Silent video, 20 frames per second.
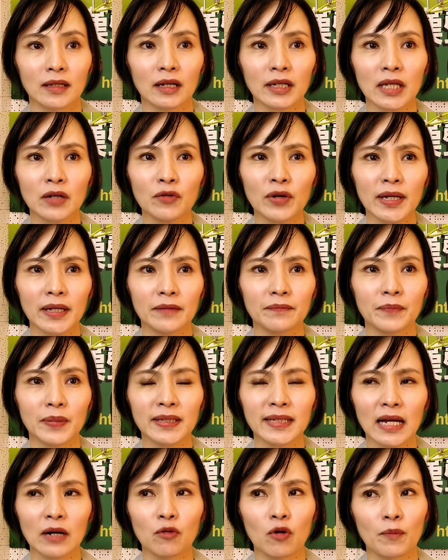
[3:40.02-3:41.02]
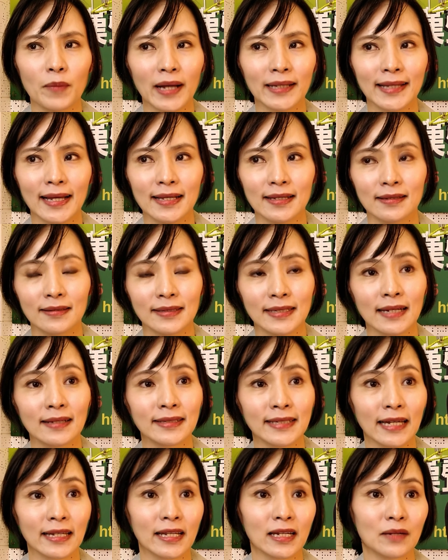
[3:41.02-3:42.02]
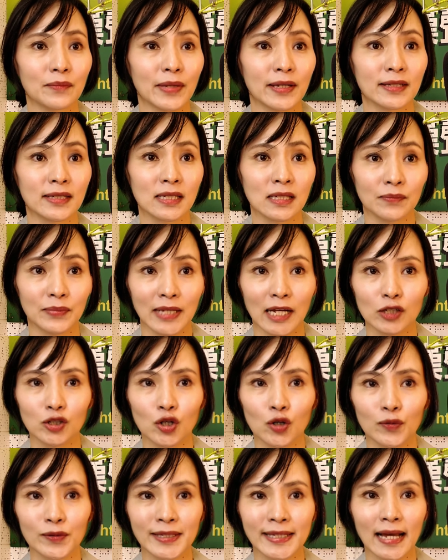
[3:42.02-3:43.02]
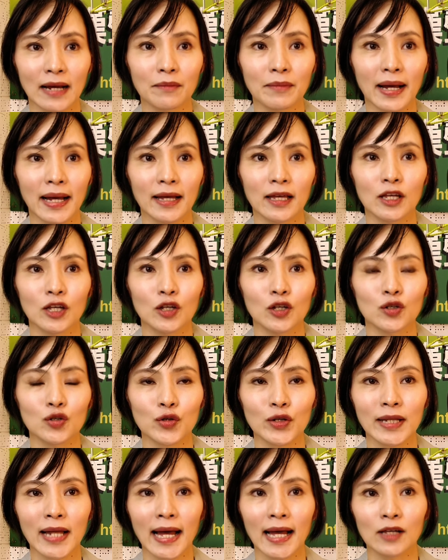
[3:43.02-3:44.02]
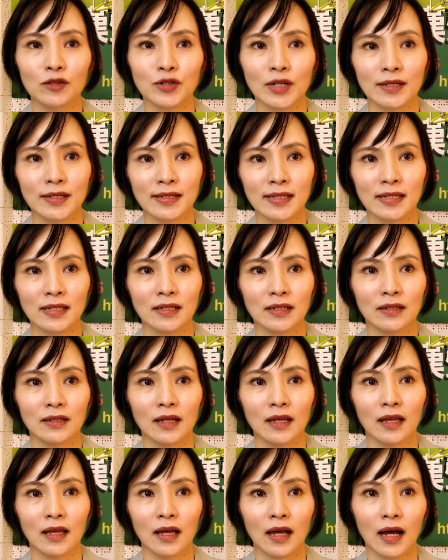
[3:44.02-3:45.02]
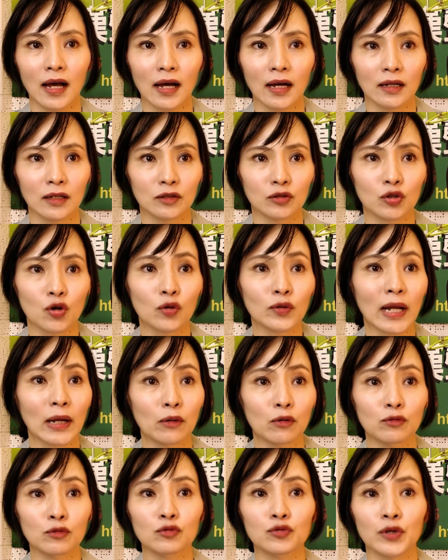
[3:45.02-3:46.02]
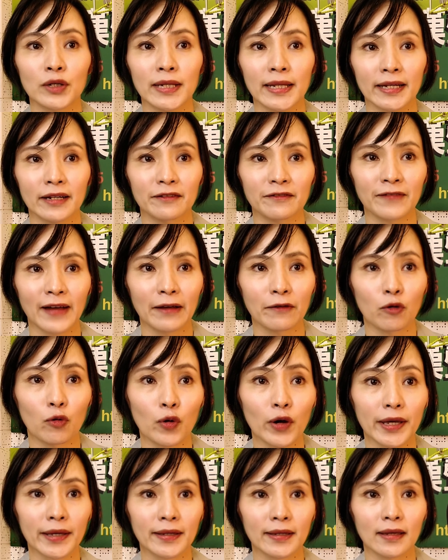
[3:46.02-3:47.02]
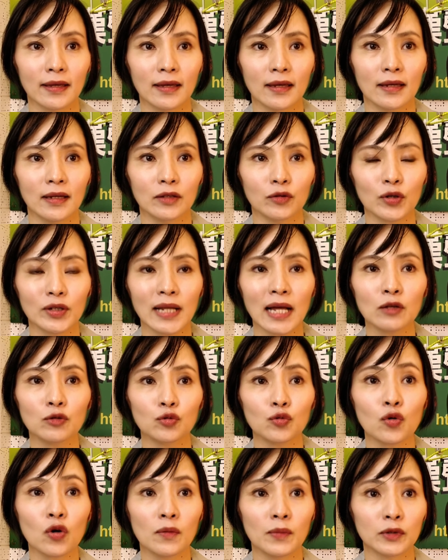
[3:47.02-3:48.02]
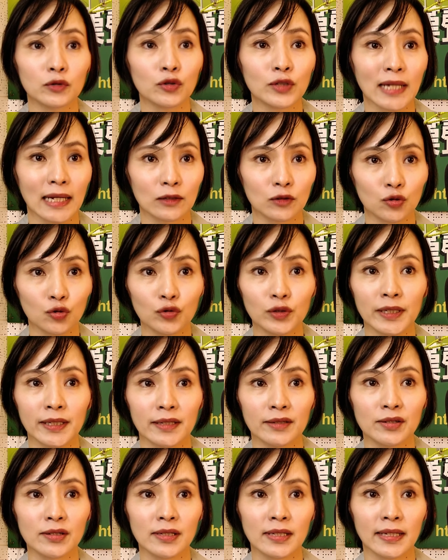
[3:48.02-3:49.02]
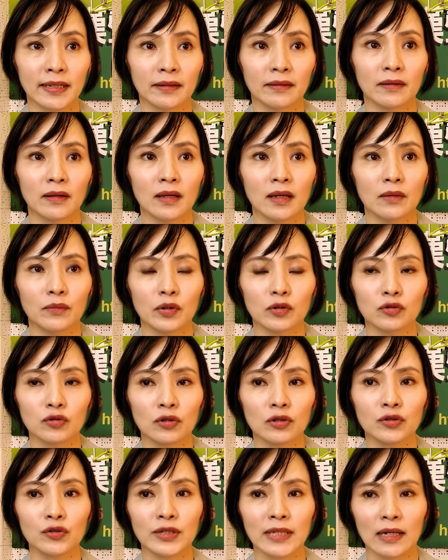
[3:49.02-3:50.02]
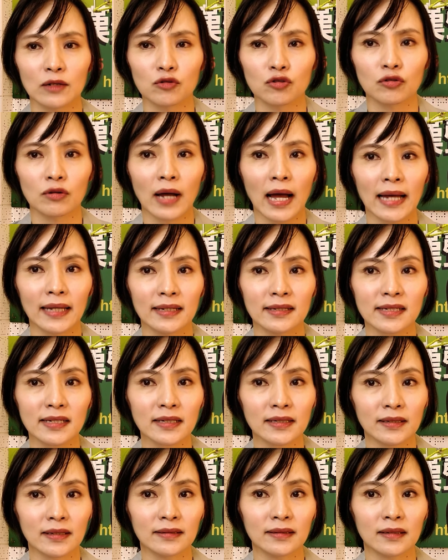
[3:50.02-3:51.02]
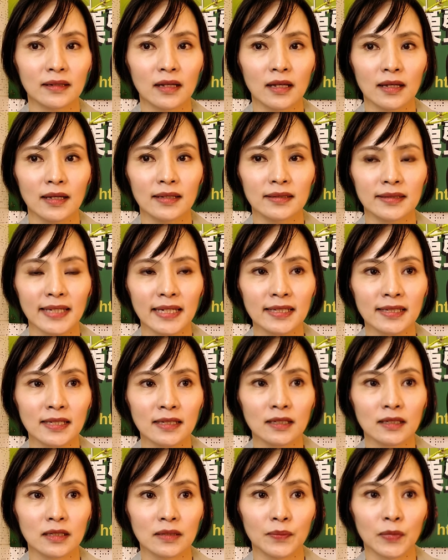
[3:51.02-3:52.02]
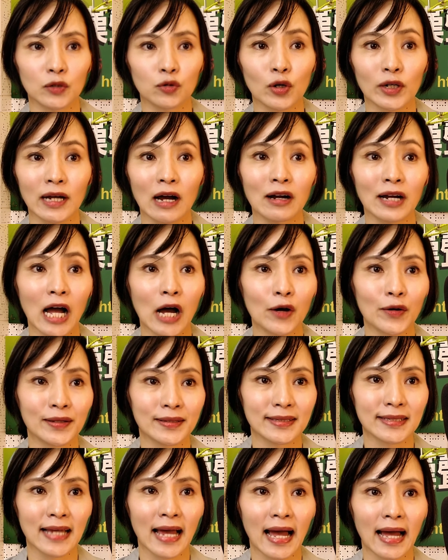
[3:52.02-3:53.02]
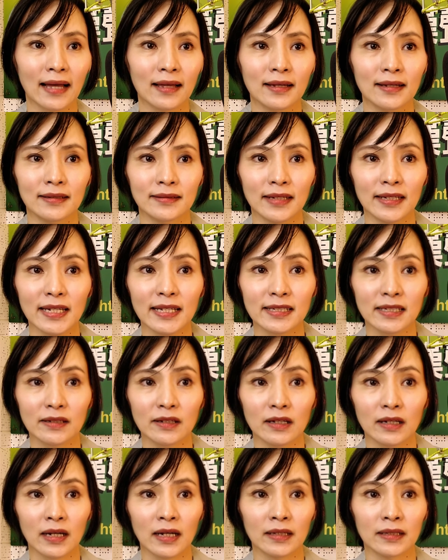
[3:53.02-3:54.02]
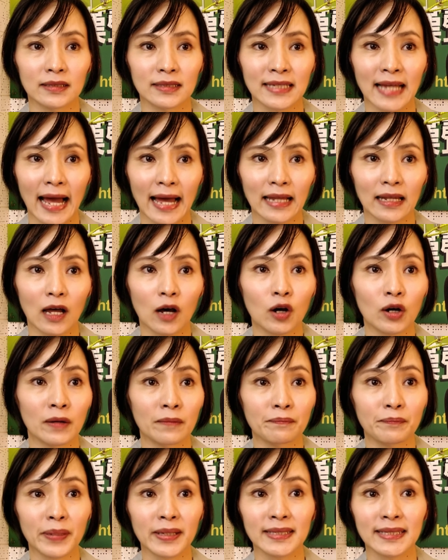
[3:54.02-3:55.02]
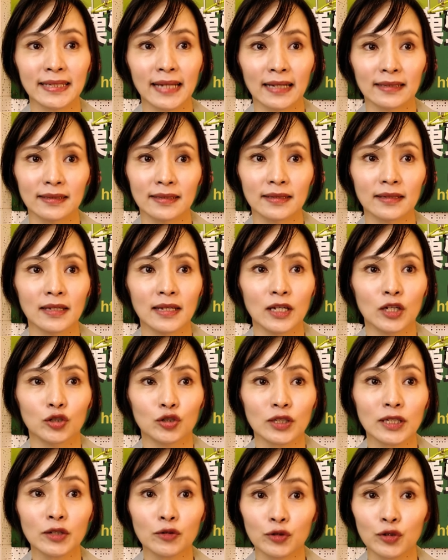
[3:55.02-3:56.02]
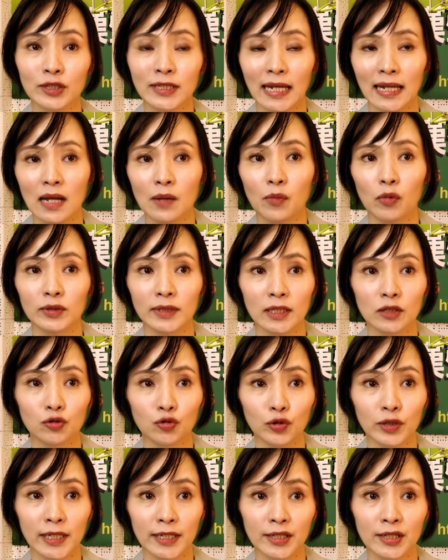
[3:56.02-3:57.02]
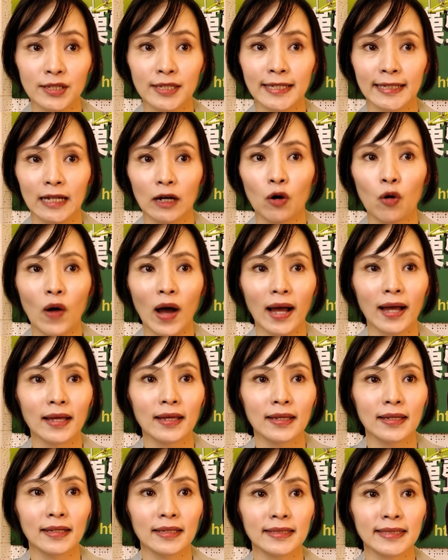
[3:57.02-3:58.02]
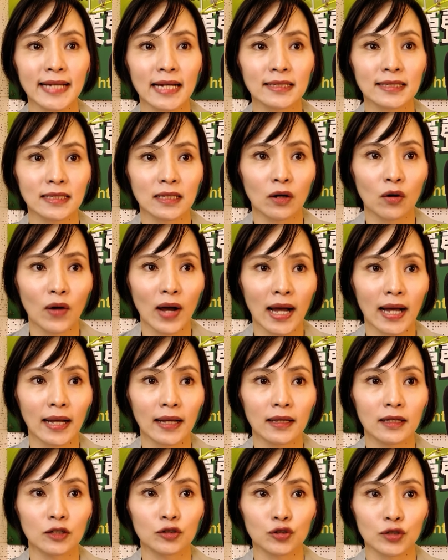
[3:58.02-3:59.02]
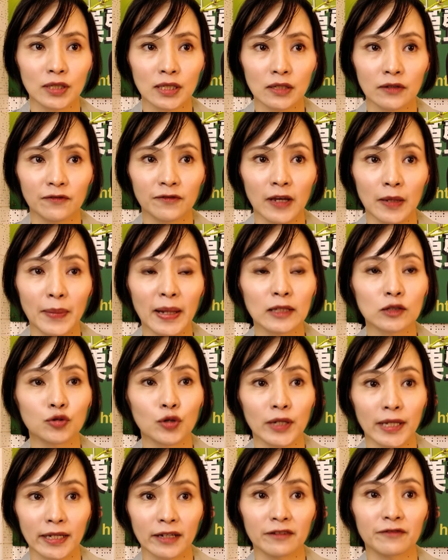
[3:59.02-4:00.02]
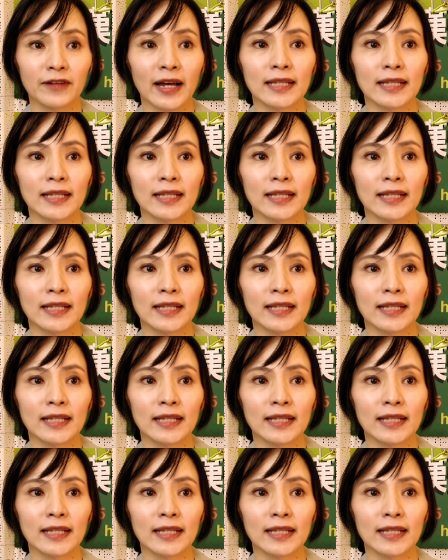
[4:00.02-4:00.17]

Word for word: 然后因为笨蛋、王八蛋像这样的一个名词比较抽象嘛，嗯，所以它算是呃公然侮辱罪的一个范围。对，但是如果我们去讲具体的事情，比如说去讲说啊，你这个人这次怎么段考考很差，能力真的很差，然后很笨这样子，就是有去讲到某件具体事情的话，这样子的话就是诽谤罪的一个